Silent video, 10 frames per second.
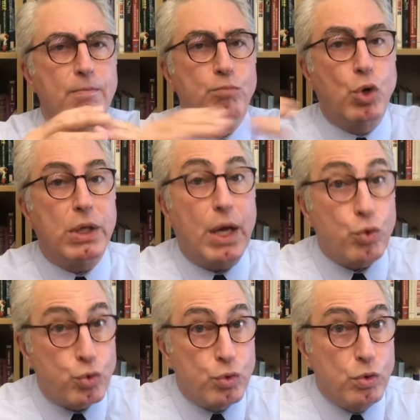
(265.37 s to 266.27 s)
Bu kadar
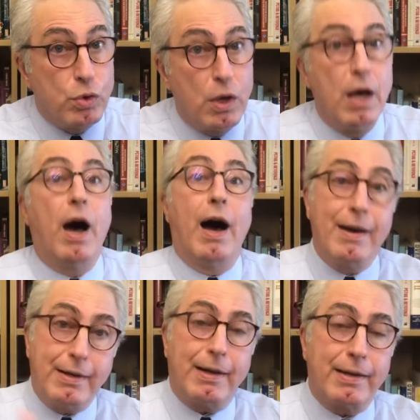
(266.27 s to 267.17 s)
uzun.
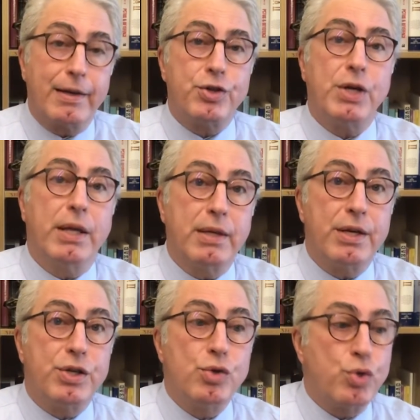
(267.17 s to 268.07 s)
Ankara'da yaşayanlar
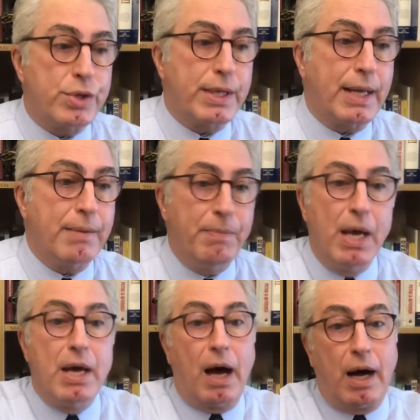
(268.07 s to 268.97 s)
için söz edelim.
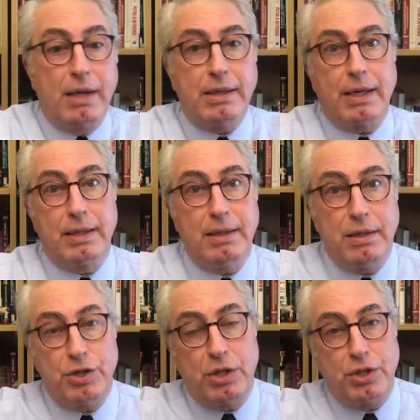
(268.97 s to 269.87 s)
Ankara'nın
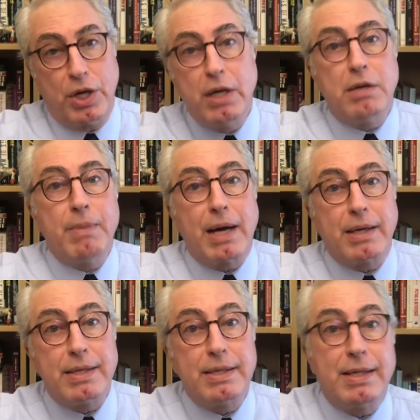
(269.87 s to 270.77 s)
işte şehir
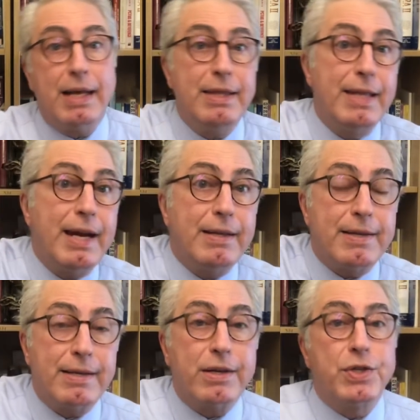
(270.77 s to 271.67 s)
merkezinden
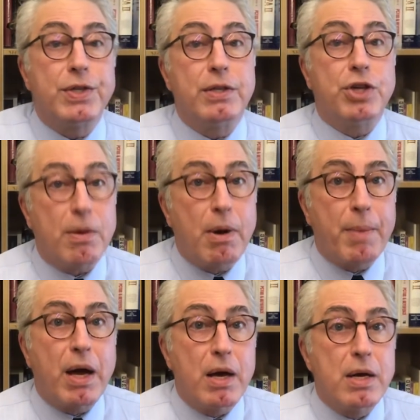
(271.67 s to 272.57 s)
neredeyse
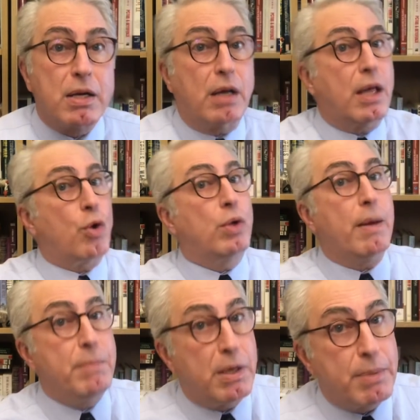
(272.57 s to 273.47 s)
Kızılcahamam'a kadar
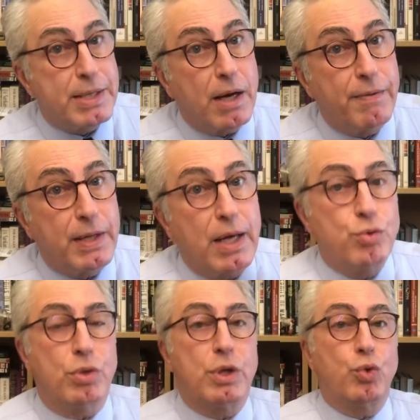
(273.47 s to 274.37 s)
olan bir mesafeden
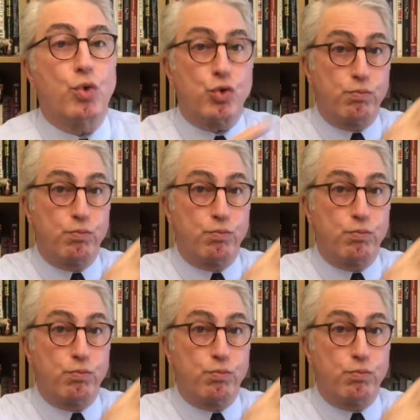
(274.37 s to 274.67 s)
söz ediyoruz.